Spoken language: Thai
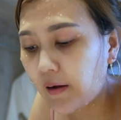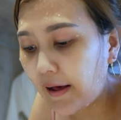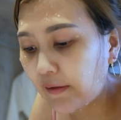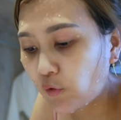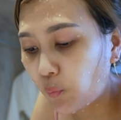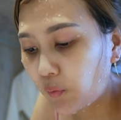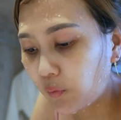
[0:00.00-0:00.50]
ถ้า
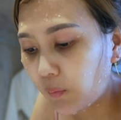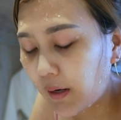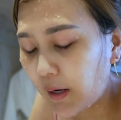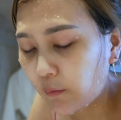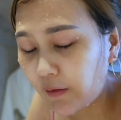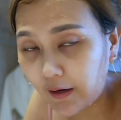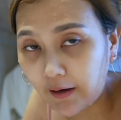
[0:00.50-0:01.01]
สมมติว่า
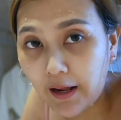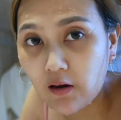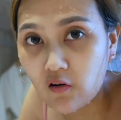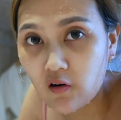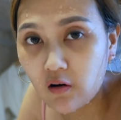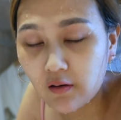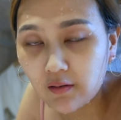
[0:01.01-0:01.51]
เราแต่งหน้าเย
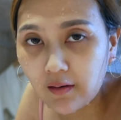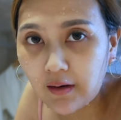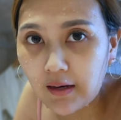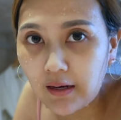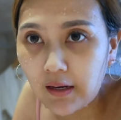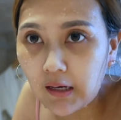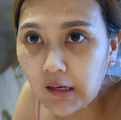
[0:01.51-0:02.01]
อะๆก็จะค
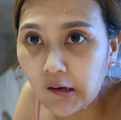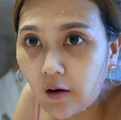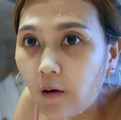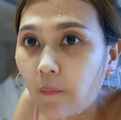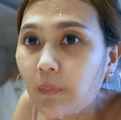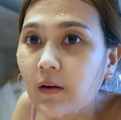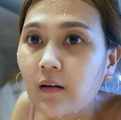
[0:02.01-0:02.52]
ลีนอีกร
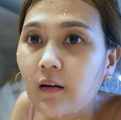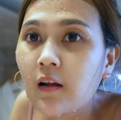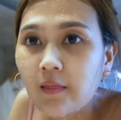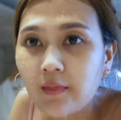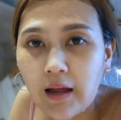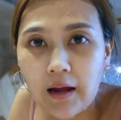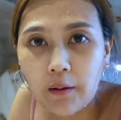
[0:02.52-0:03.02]
อบนึง
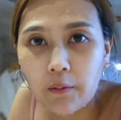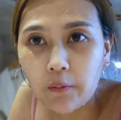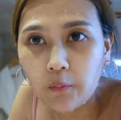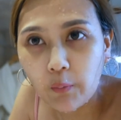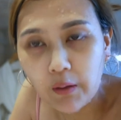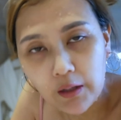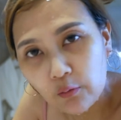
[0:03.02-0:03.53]
แต่
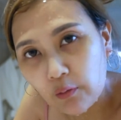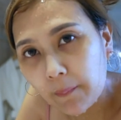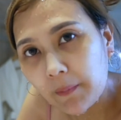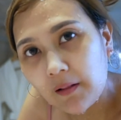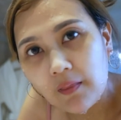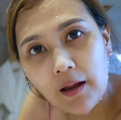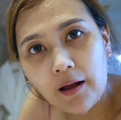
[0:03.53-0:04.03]
วันนี้ตัวเอง
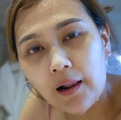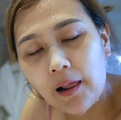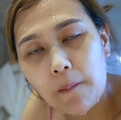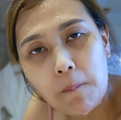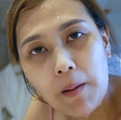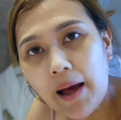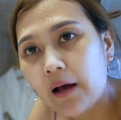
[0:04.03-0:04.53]
ไม่ได้แต่งอะไร
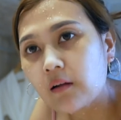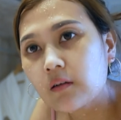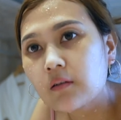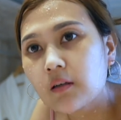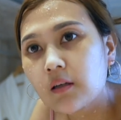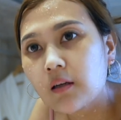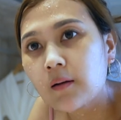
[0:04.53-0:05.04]
มากเล
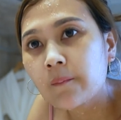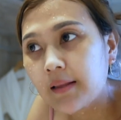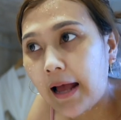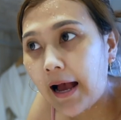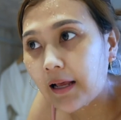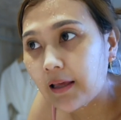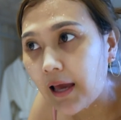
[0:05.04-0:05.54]
ย
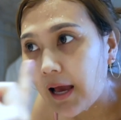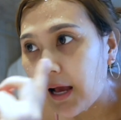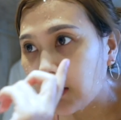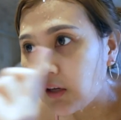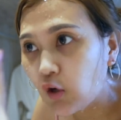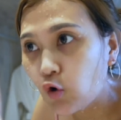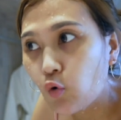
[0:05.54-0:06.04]
ทาแค่
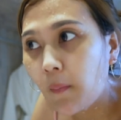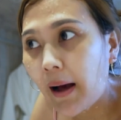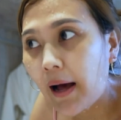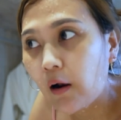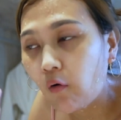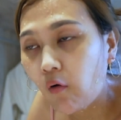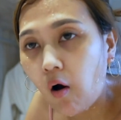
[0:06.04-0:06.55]
คิ้วมา
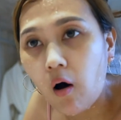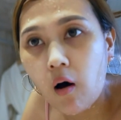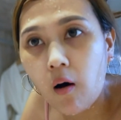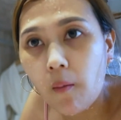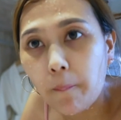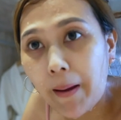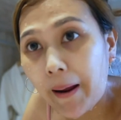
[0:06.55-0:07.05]
แล้วก็
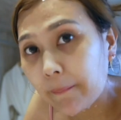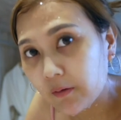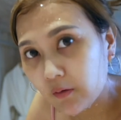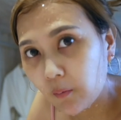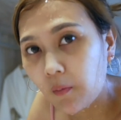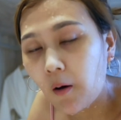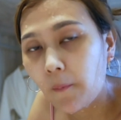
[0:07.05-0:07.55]
แป้งผ
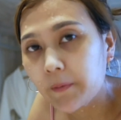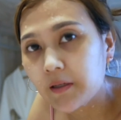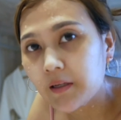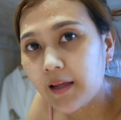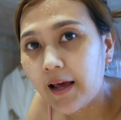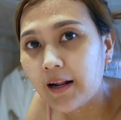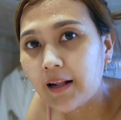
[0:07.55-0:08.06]
สมรองพื้
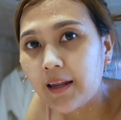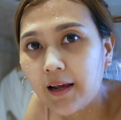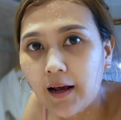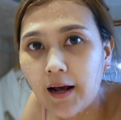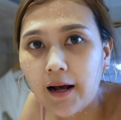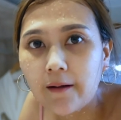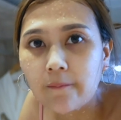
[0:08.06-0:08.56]
นแค่นั้นเองค่ะ